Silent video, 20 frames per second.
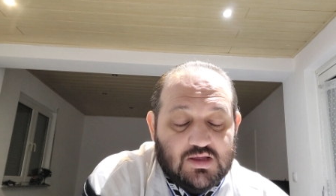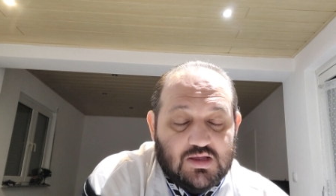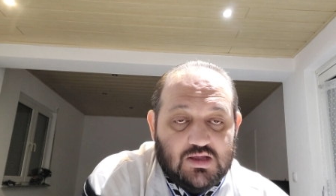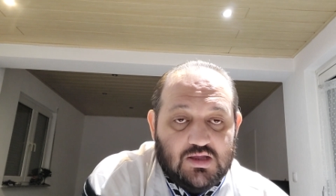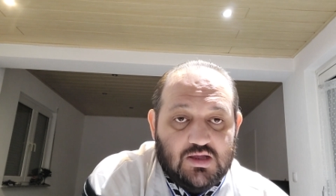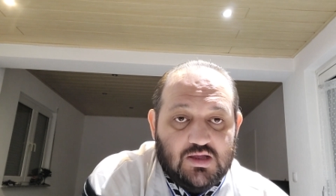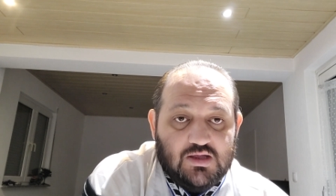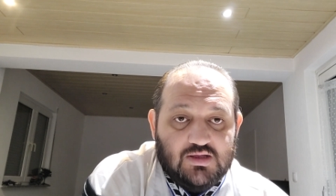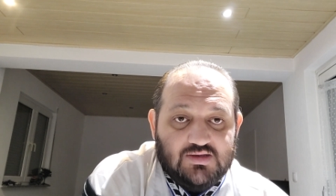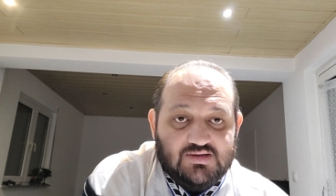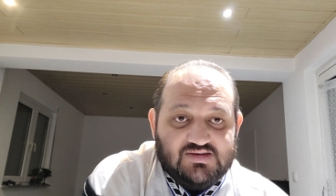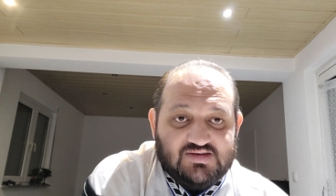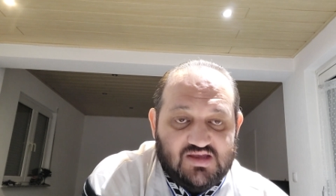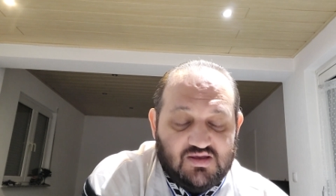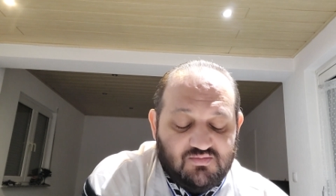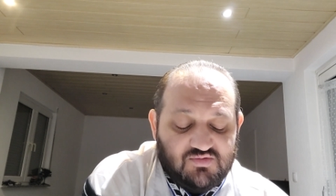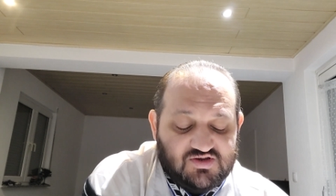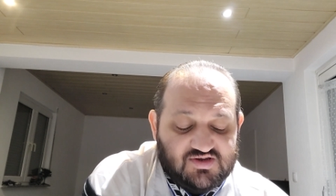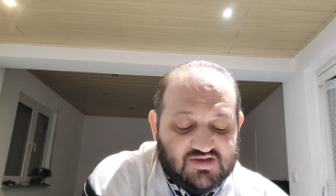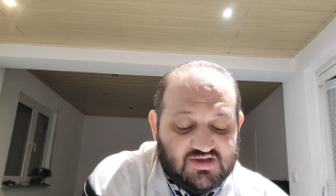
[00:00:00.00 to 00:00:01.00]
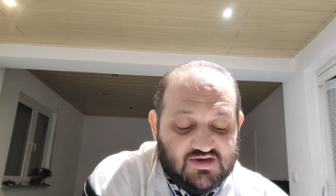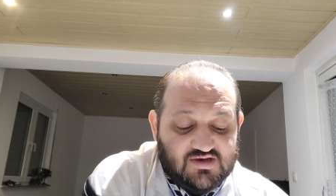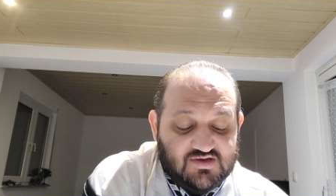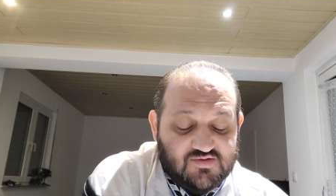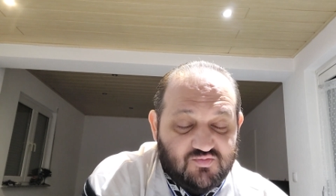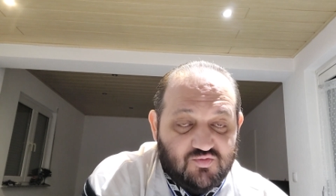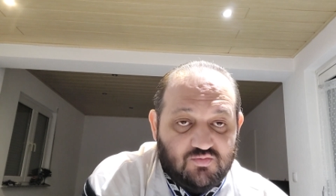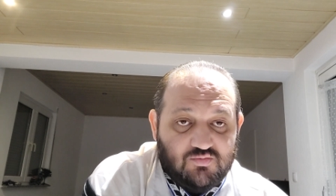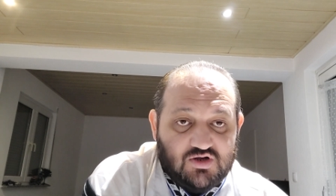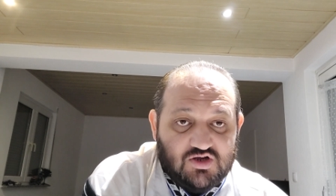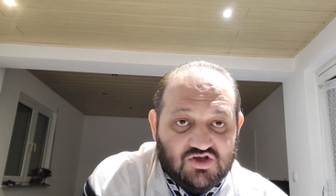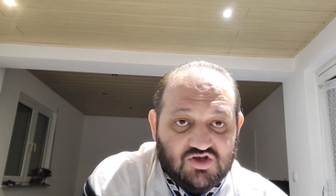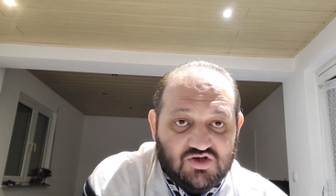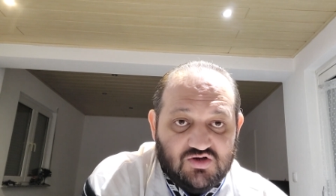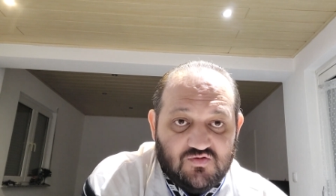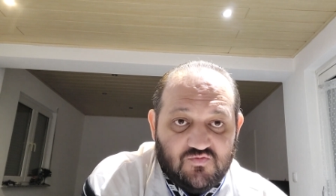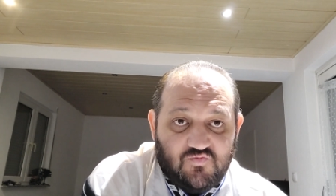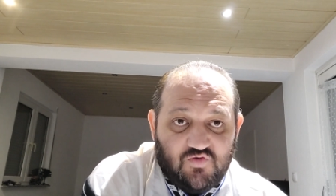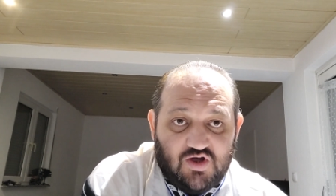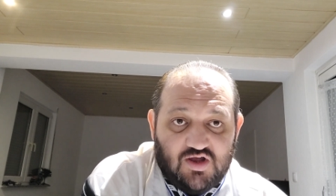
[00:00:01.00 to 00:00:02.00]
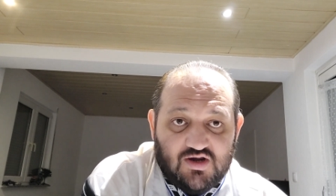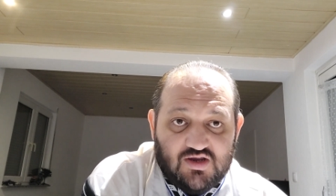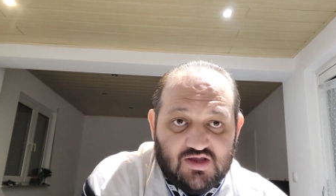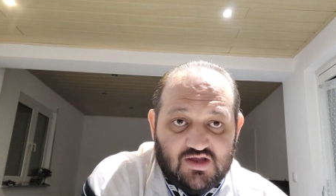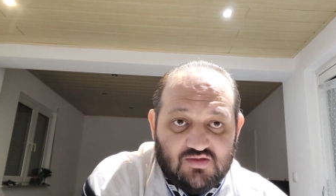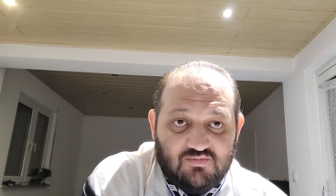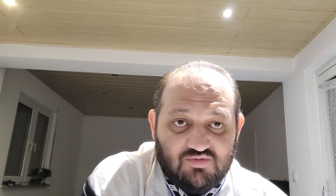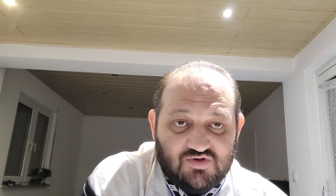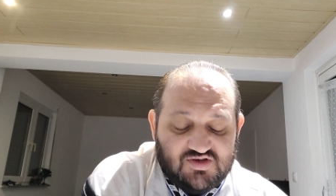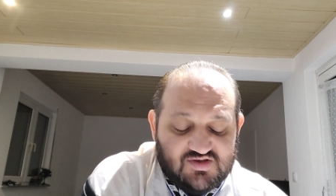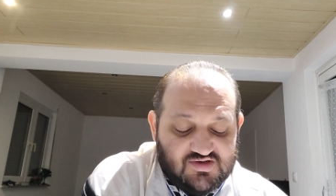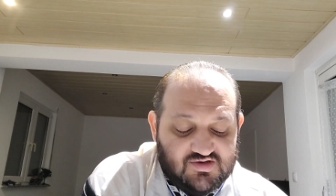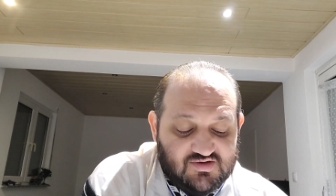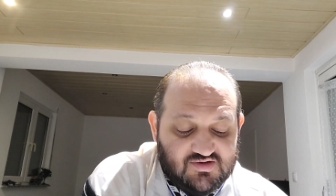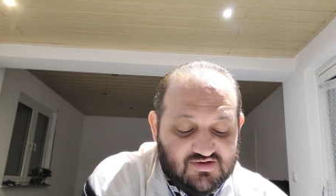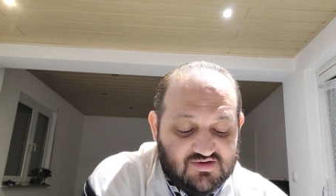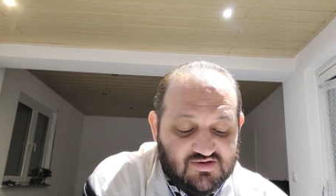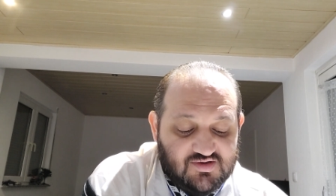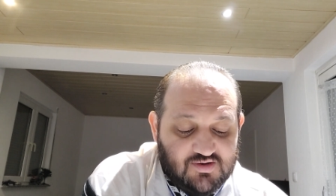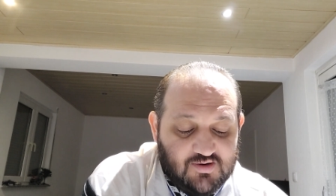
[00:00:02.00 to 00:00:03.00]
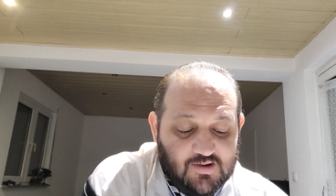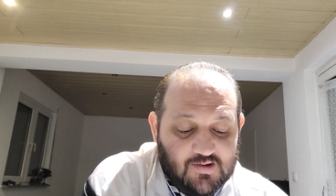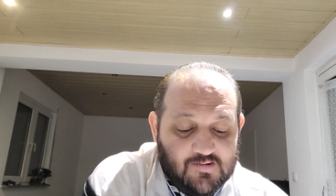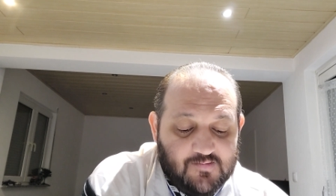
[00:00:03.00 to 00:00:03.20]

E, izlemişseniz bu maçı fark etmişsinizdir.